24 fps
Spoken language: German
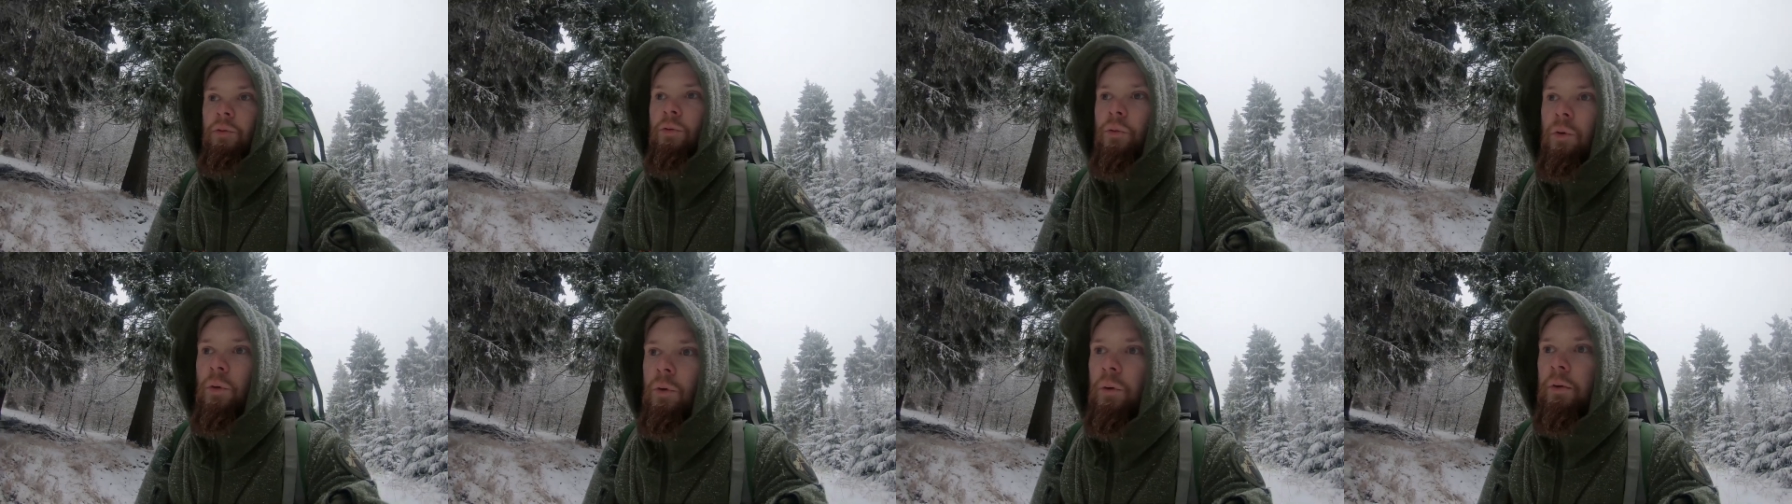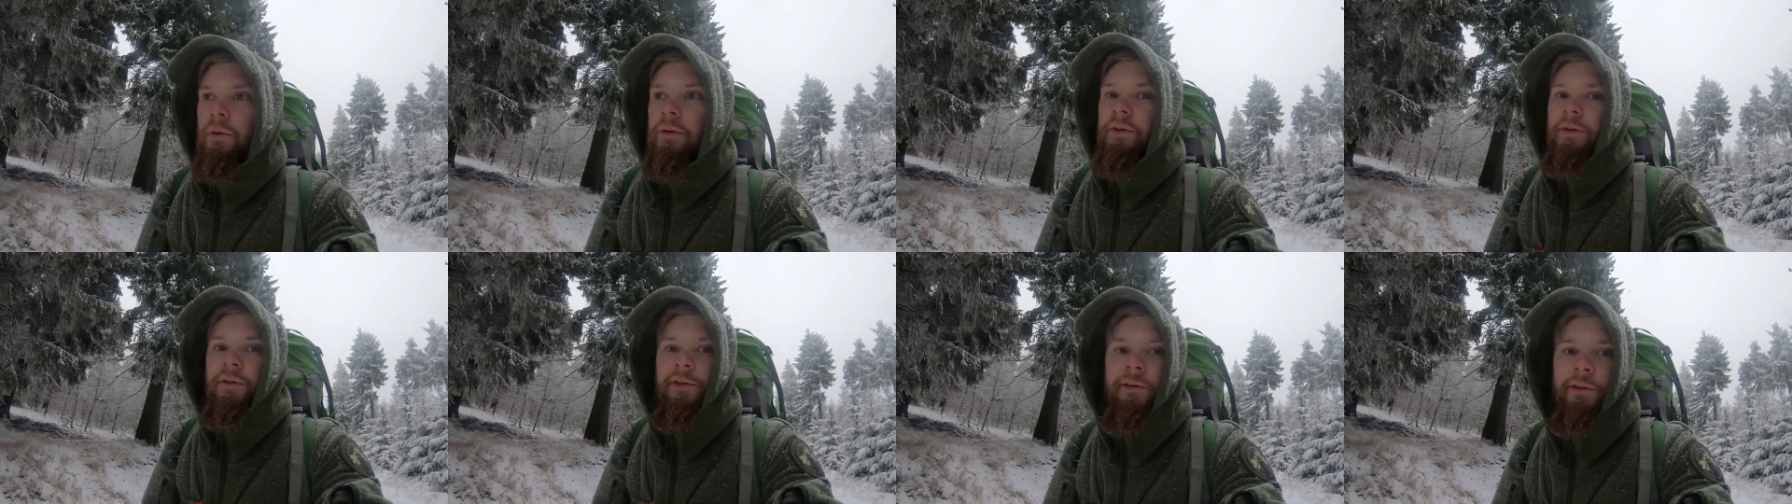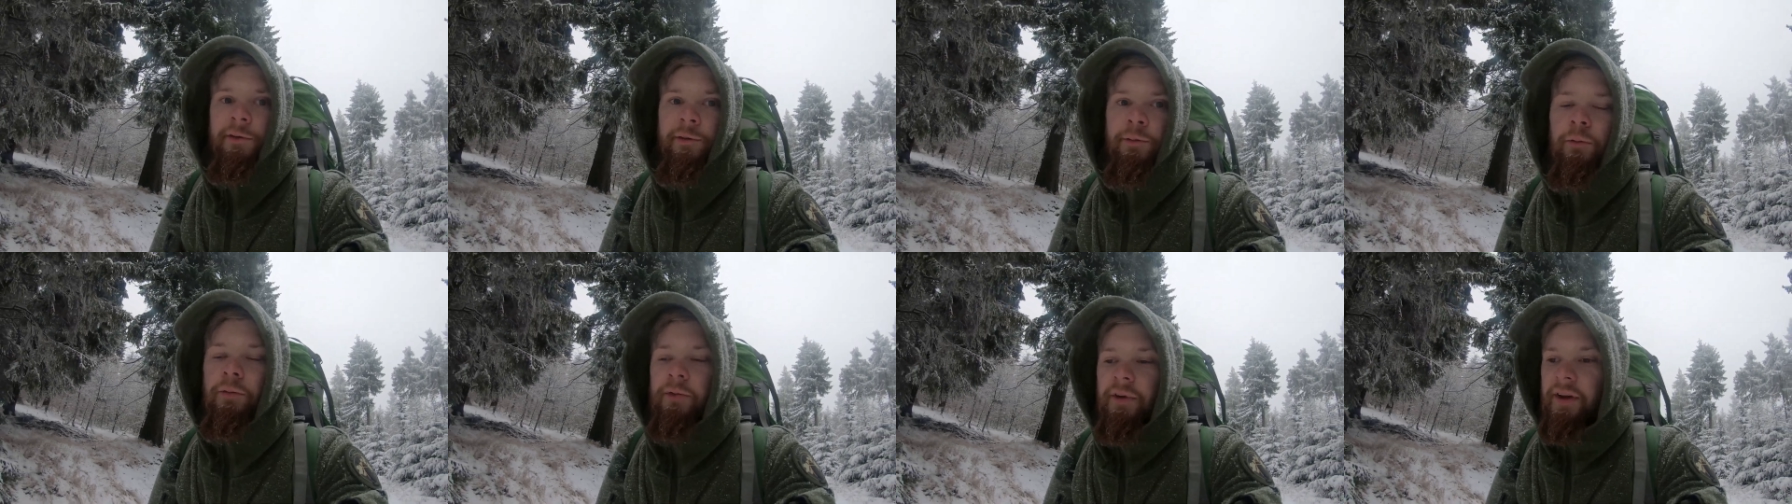und
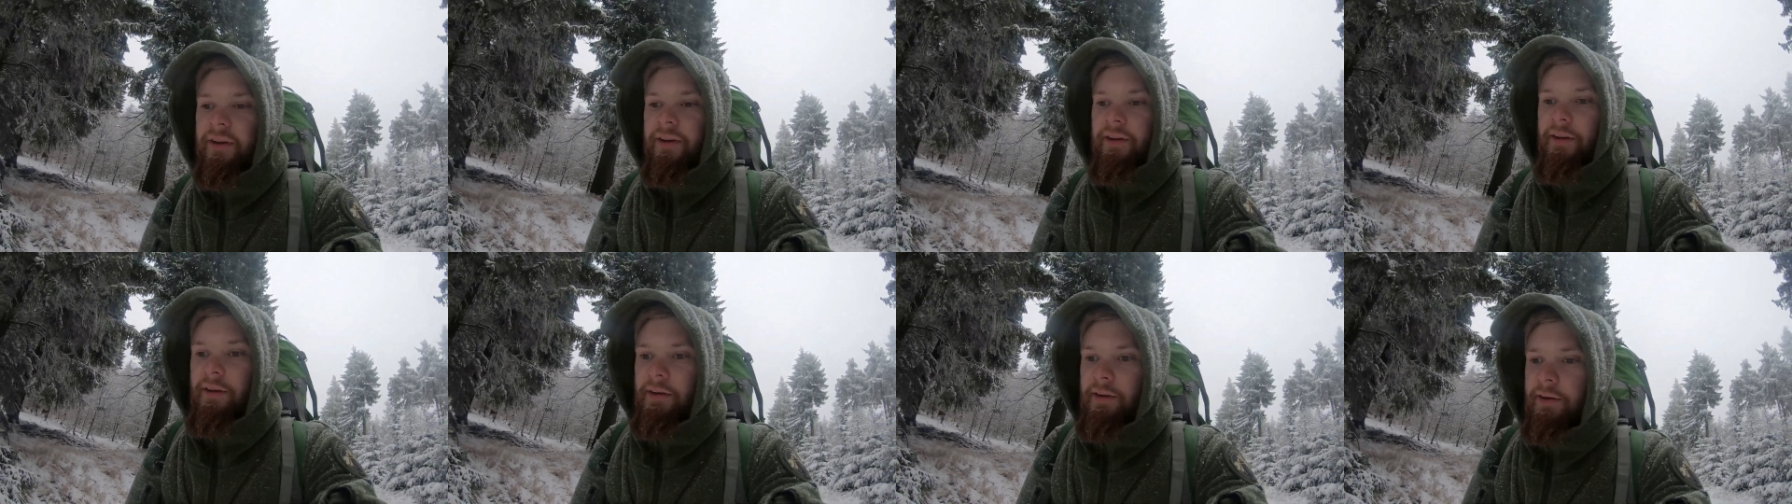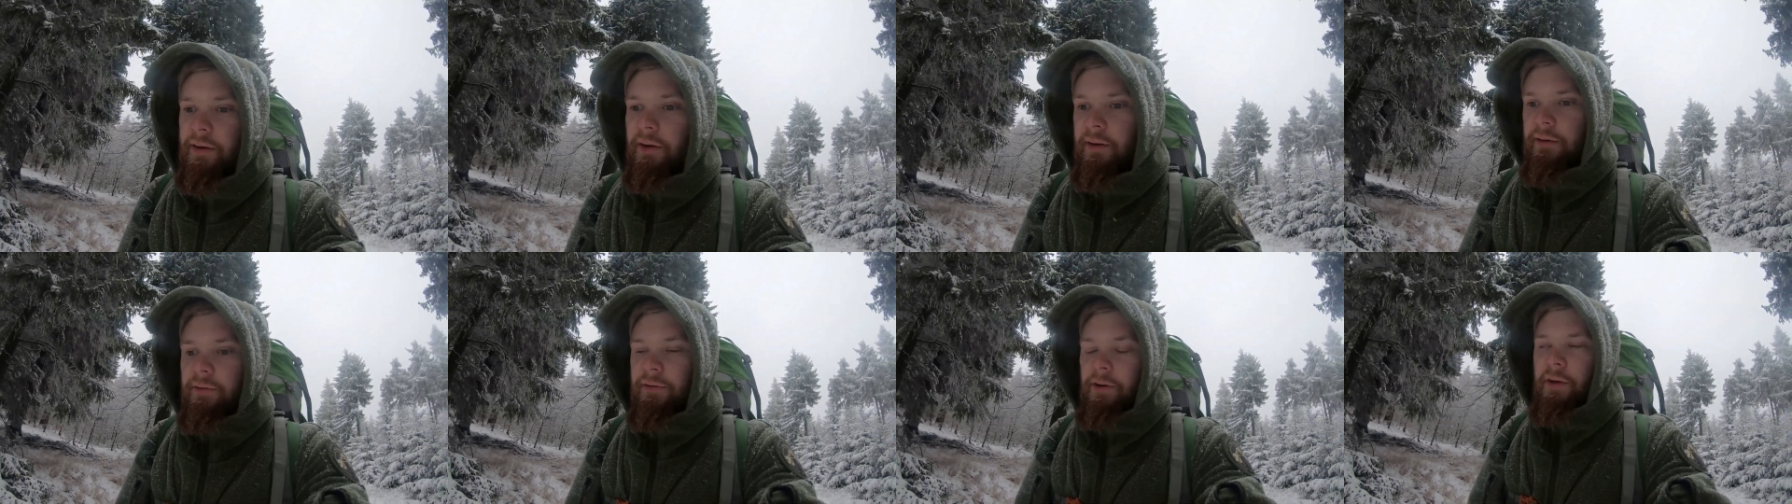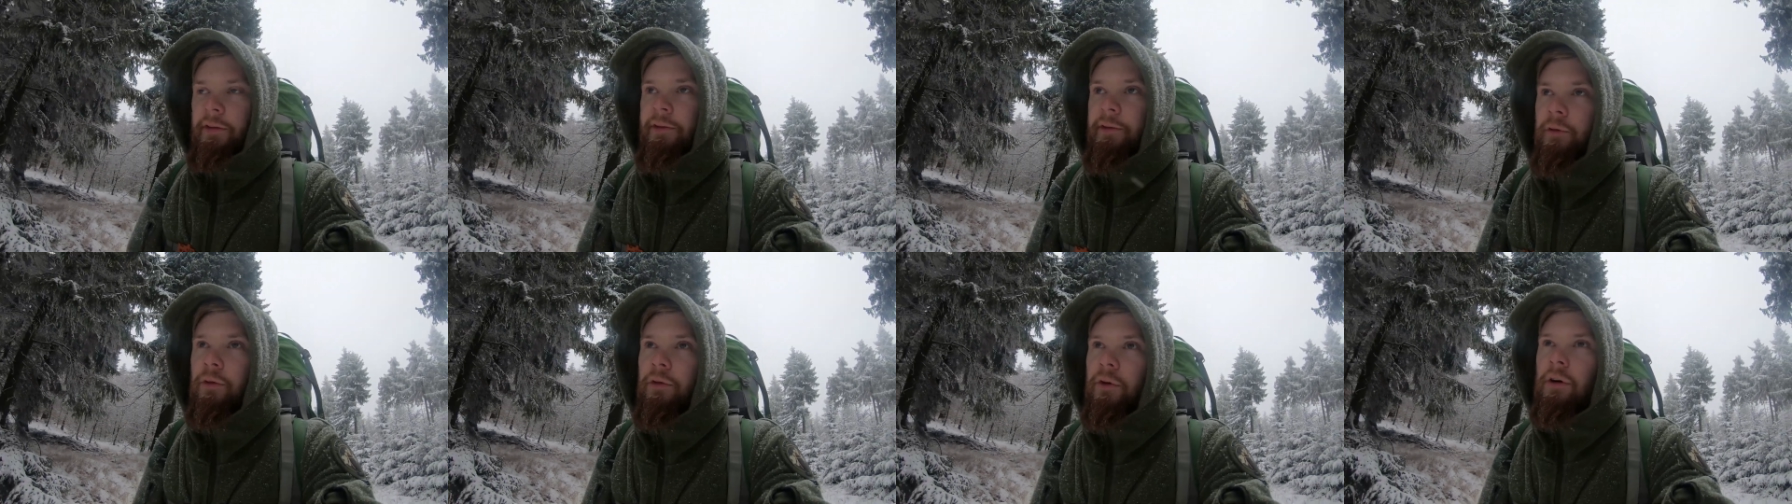zusätzlich, ich
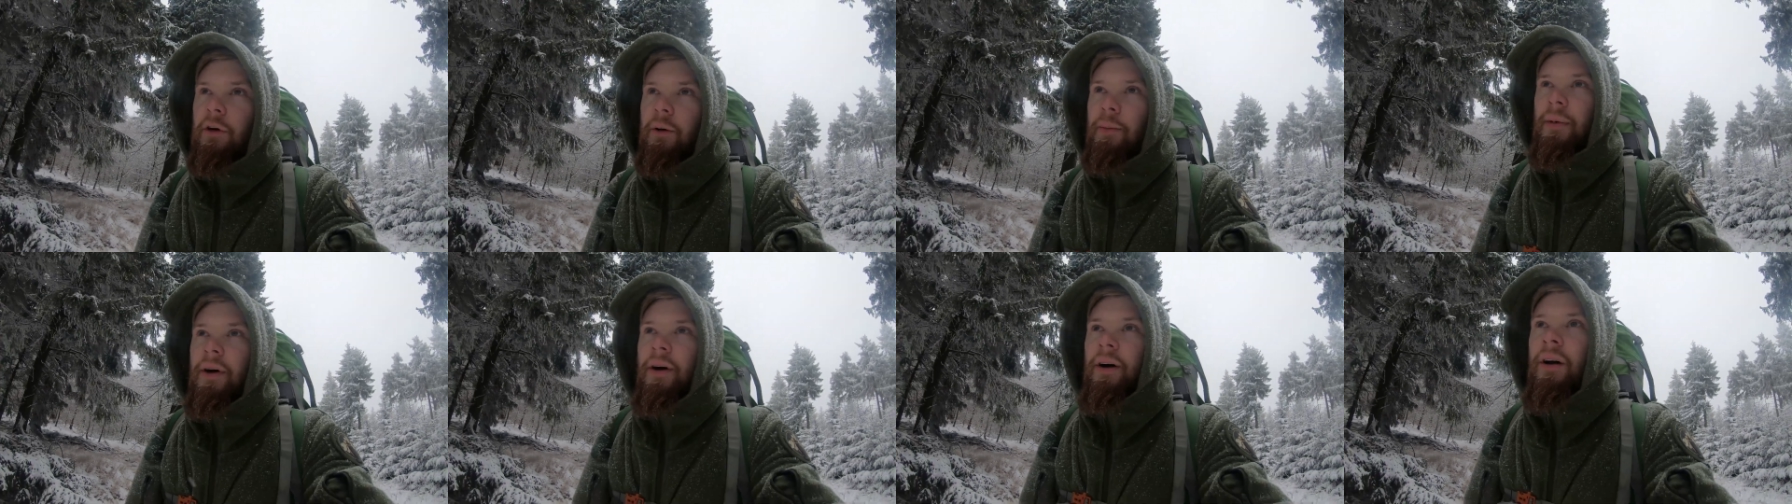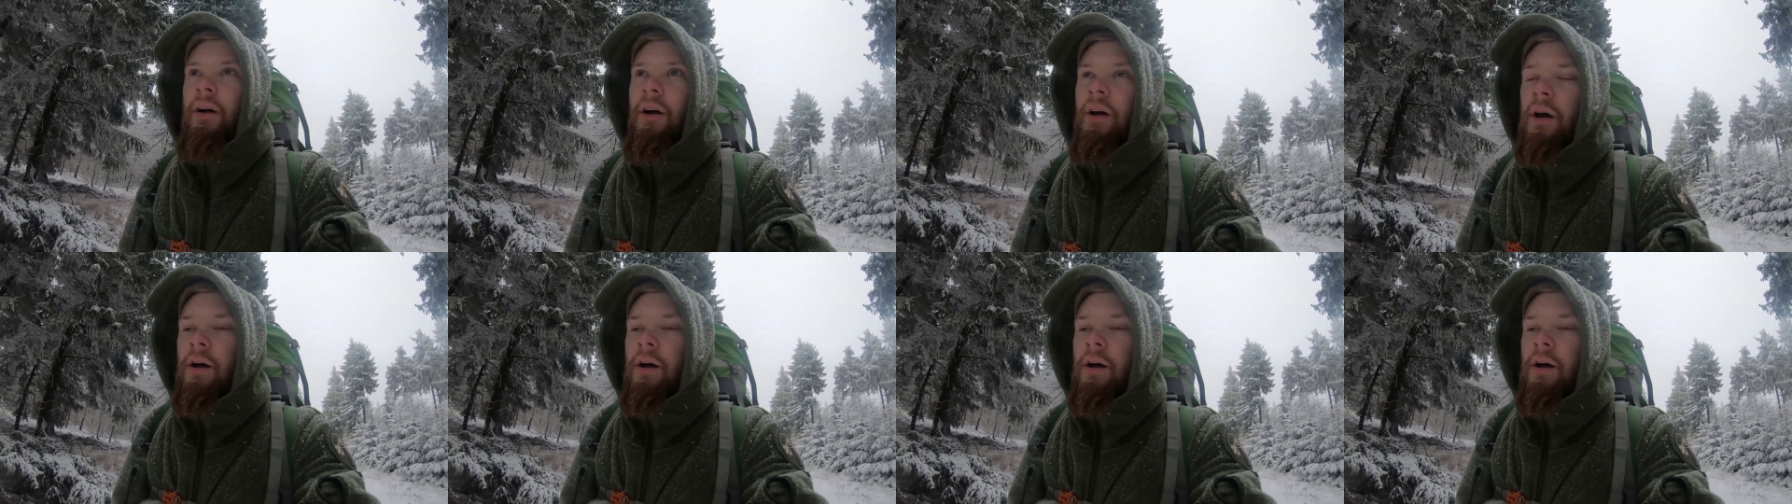versuche immer